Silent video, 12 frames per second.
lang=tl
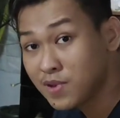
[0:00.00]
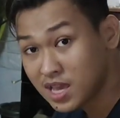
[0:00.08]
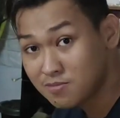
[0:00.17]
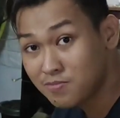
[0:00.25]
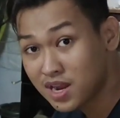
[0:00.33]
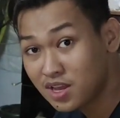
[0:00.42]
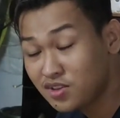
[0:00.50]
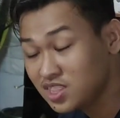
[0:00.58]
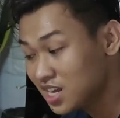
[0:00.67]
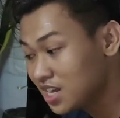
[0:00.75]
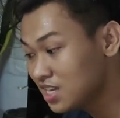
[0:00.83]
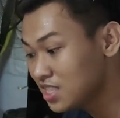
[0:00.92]
plain pa lang
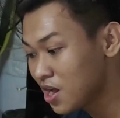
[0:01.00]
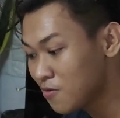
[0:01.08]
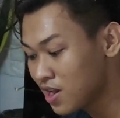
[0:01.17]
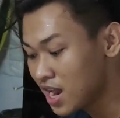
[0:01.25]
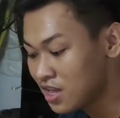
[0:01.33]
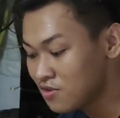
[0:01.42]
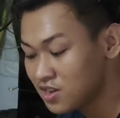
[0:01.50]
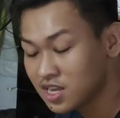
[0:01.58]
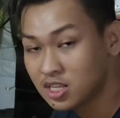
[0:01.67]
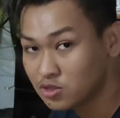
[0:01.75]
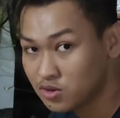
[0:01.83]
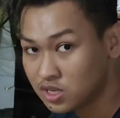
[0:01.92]
yun na green na wala yung
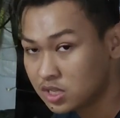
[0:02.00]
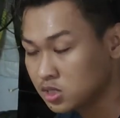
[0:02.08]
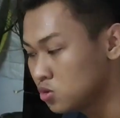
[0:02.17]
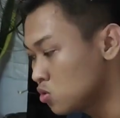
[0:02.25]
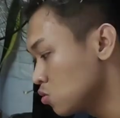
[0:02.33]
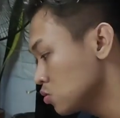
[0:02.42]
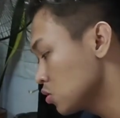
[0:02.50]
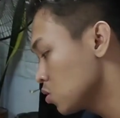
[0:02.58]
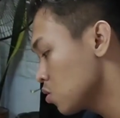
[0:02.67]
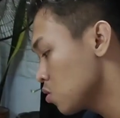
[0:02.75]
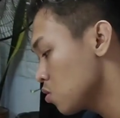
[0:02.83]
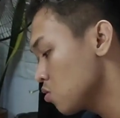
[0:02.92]
ganito na snow
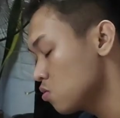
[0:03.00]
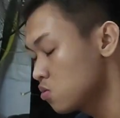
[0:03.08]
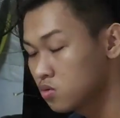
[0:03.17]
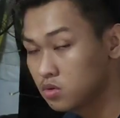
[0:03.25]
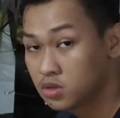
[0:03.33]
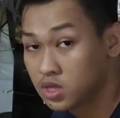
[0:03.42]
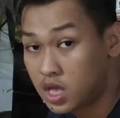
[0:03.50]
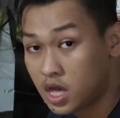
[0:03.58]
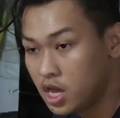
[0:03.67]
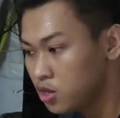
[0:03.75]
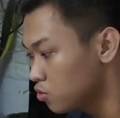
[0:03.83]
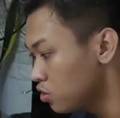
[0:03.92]
so
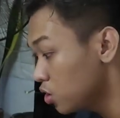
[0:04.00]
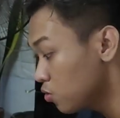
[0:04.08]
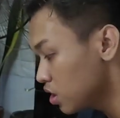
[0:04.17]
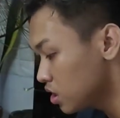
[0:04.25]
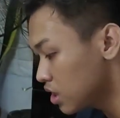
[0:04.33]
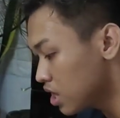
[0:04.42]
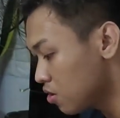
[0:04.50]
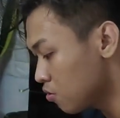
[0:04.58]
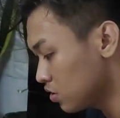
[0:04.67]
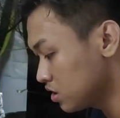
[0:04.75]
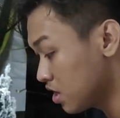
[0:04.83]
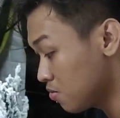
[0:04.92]
ayun nagulat lang
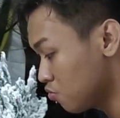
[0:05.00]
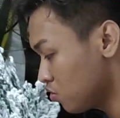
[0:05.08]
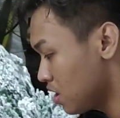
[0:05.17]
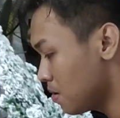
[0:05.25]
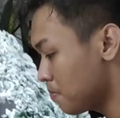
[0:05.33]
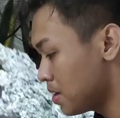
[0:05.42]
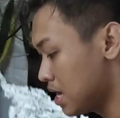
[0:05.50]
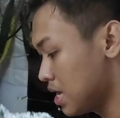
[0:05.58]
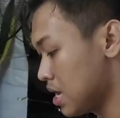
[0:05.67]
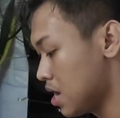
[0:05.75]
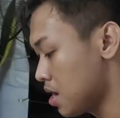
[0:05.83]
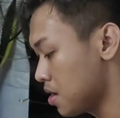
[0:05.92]
ako kasi ang mura lang pala
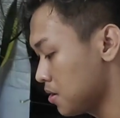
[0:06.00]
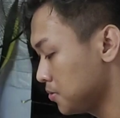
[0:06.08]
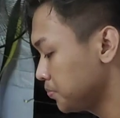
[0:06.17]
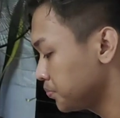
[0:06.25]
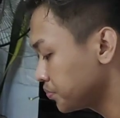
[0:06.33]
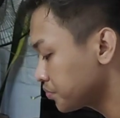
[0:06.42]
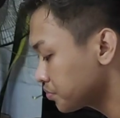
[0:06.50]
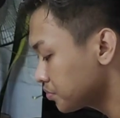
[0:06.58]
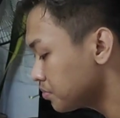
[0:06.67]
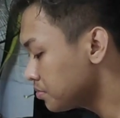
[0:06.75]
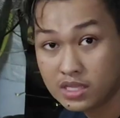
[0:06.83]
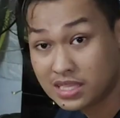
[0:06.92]
niya
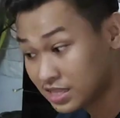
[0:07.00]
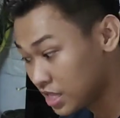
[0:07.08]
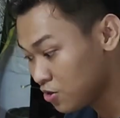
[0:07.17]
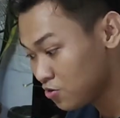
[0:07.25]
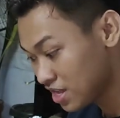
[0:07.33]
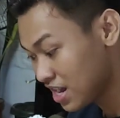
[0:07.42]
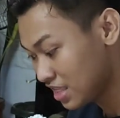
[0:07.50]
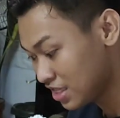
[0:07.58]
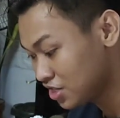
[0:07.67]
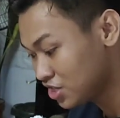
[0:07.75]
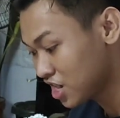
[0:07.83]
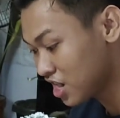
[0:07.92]
itatayo na
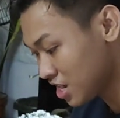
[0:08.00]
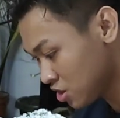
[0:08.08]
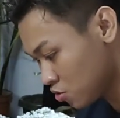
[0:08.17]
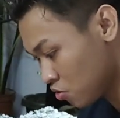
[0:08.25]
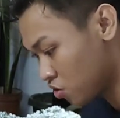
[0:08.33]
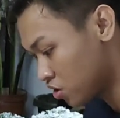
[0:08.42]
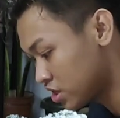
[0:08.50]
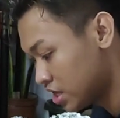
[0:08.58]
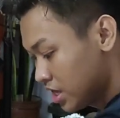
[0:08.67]
natin siya ngayon.